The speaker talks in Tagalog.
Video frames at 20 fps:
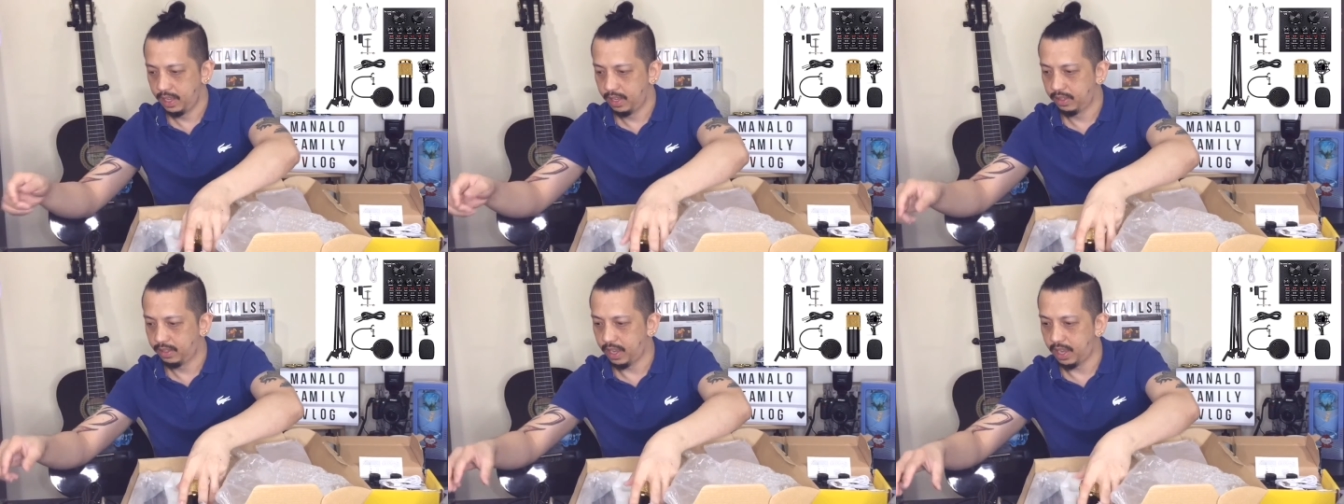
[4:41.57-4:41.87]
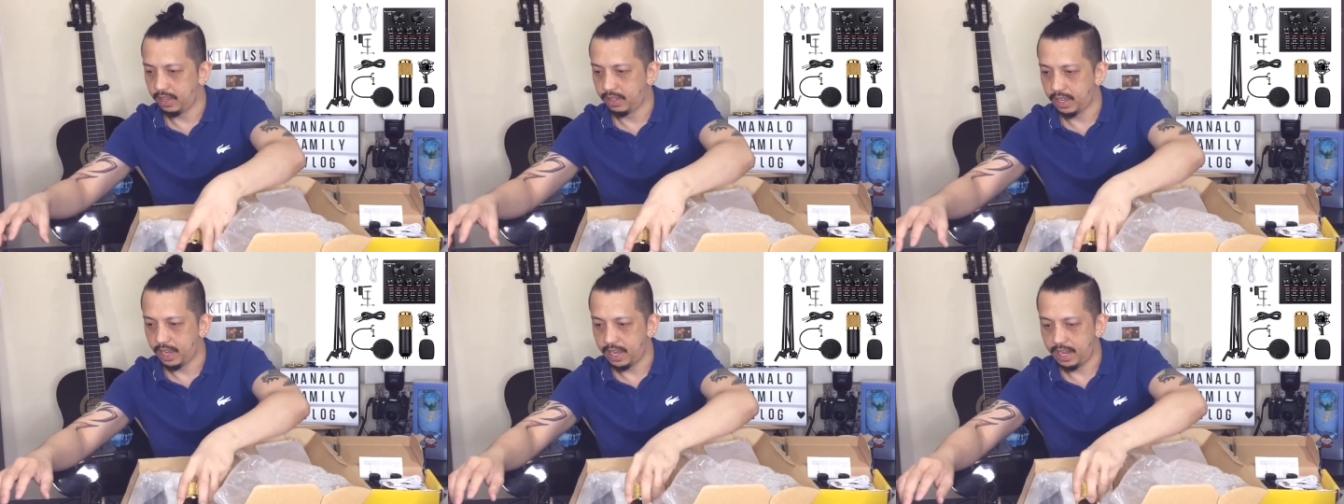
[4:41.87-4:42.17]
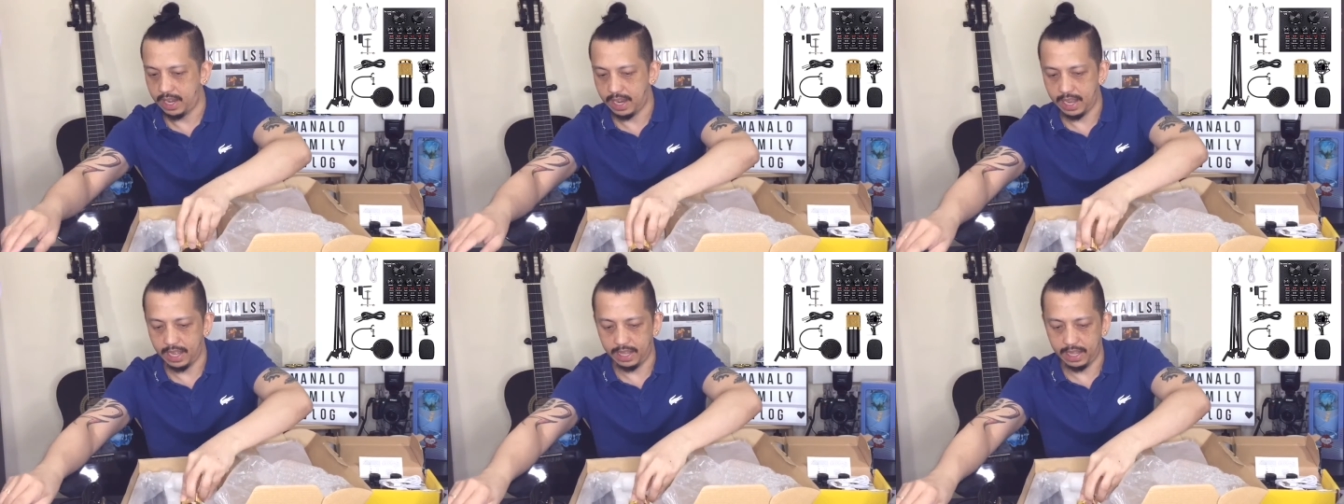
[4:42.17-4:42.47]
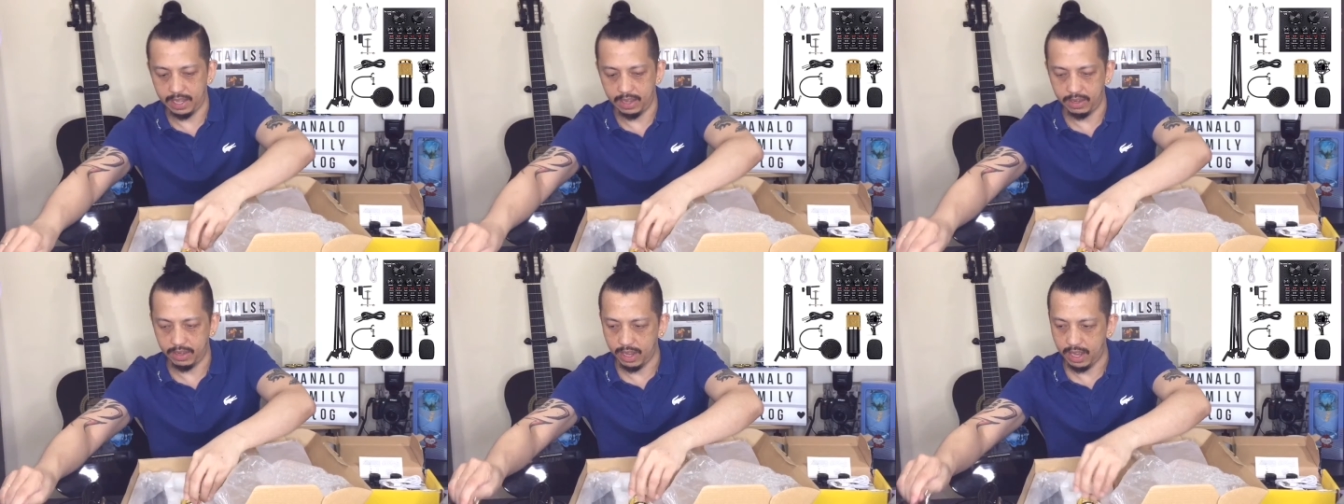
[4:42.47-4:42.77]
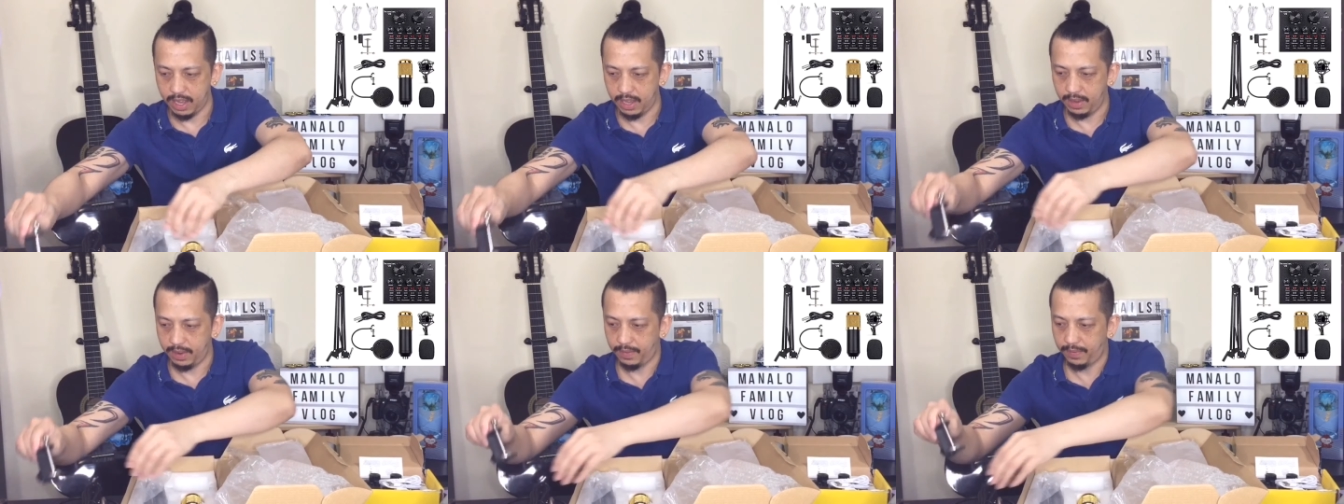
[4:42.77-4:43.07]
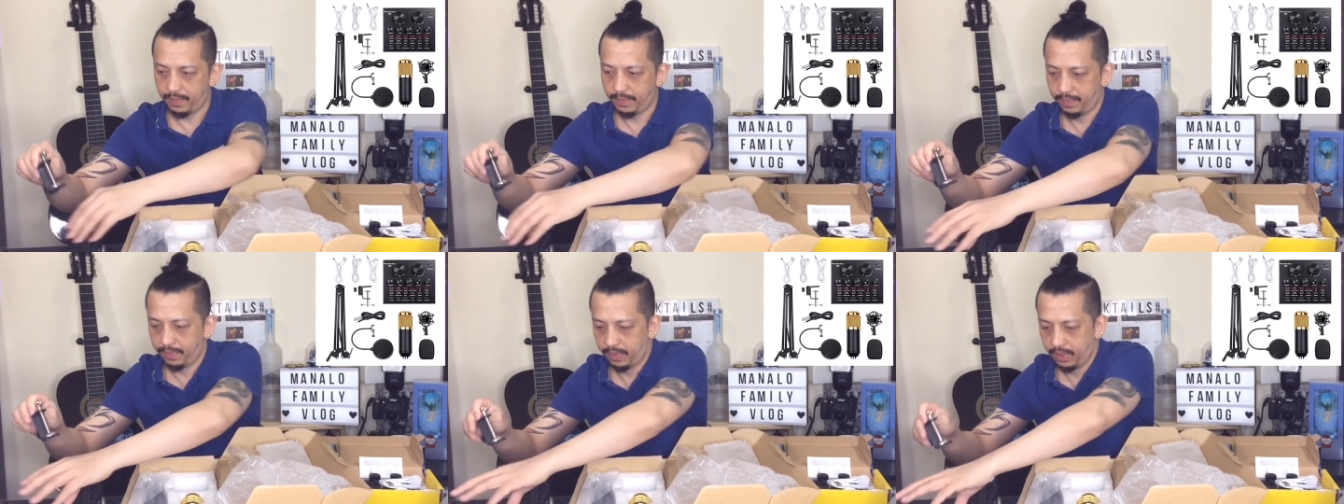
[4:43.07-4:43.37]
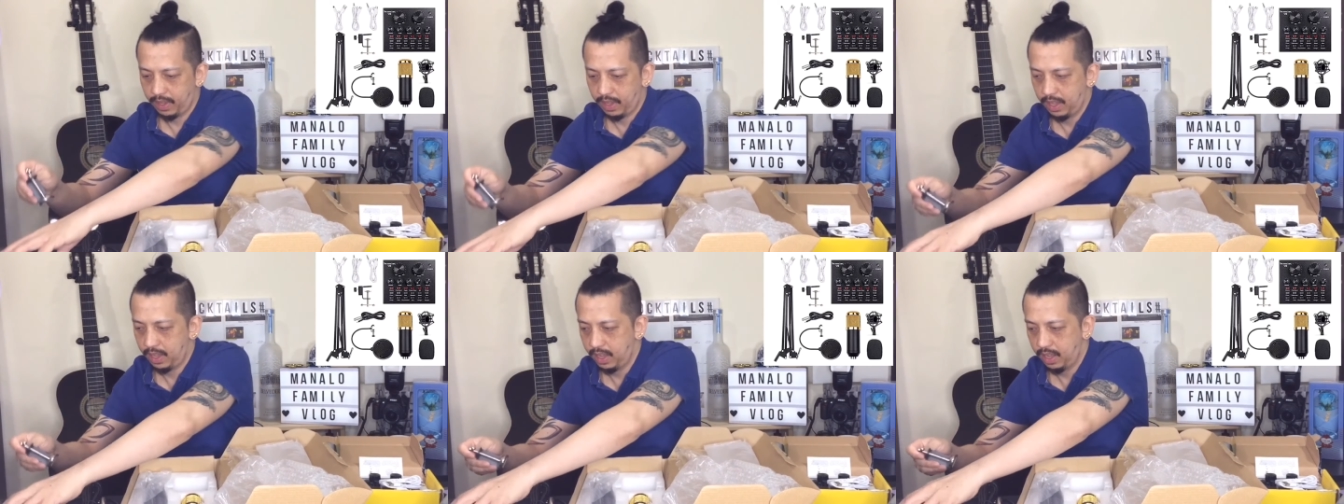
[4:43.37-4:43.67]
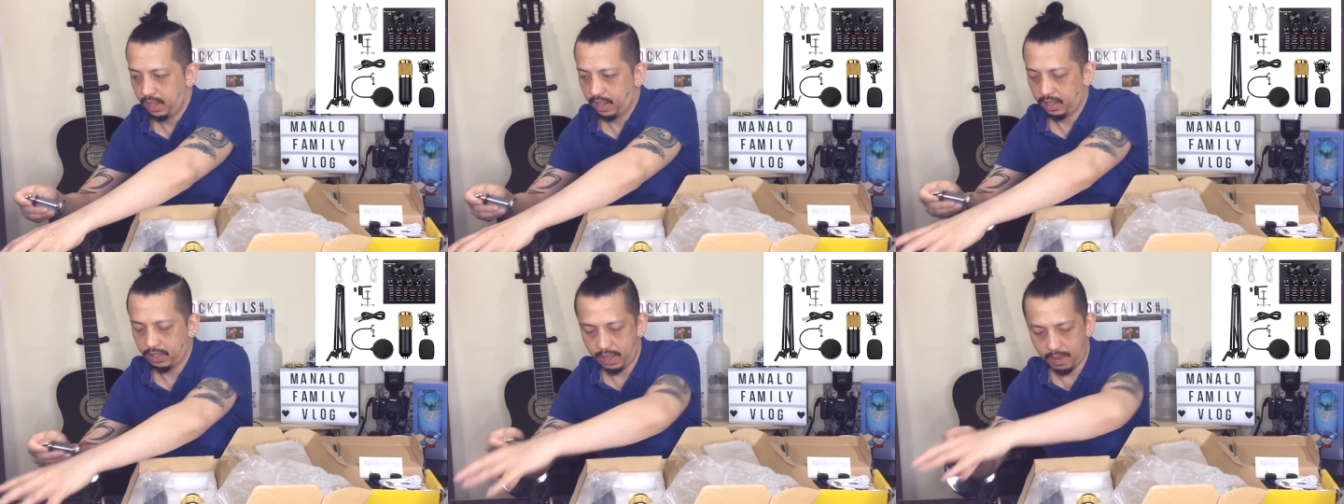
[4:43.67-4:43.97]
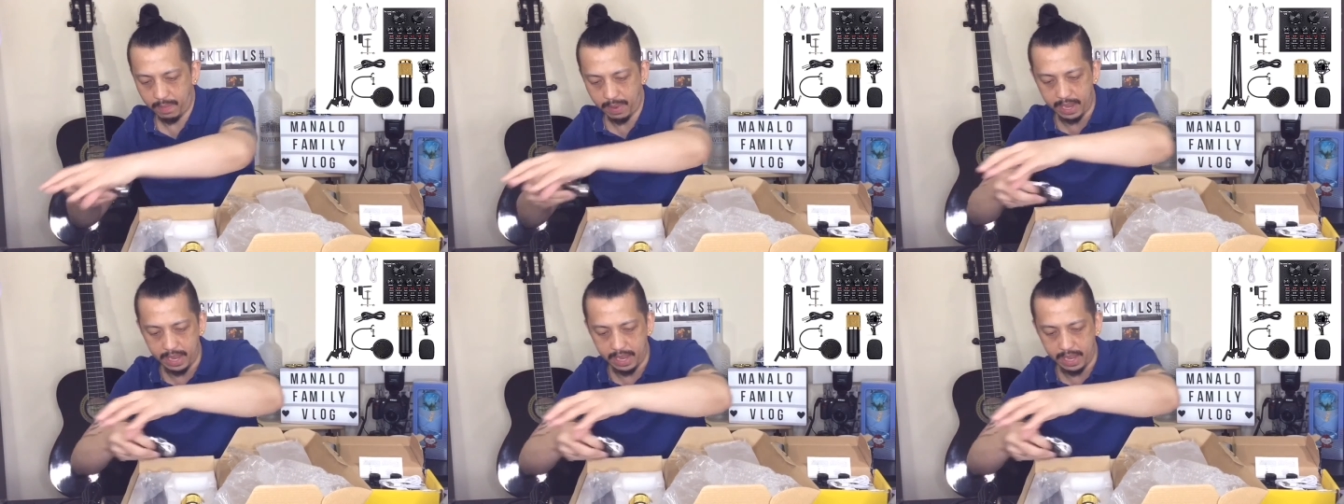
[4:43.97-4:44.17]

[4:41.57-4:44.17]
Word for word: Sa isahin natin siya. Kasi